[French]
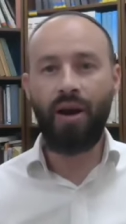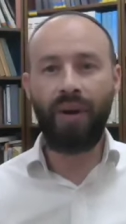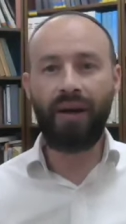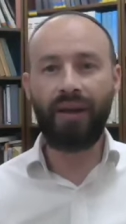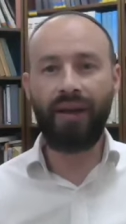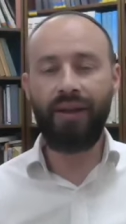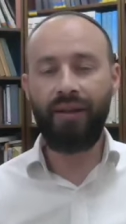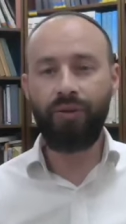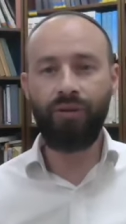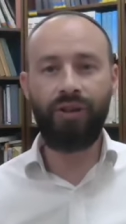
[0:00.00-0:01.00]
malgré
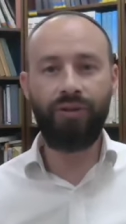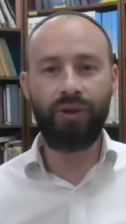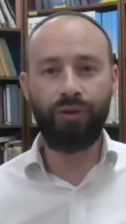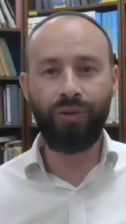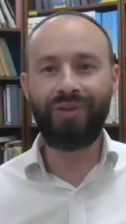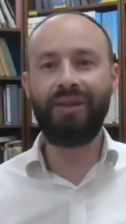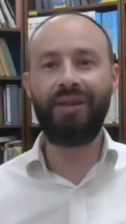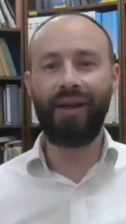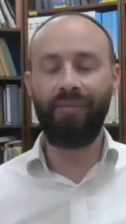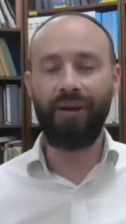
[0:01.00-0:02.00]
notre situation si
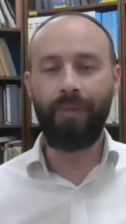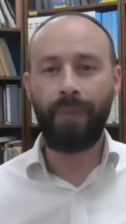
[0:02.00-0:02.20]
terrible.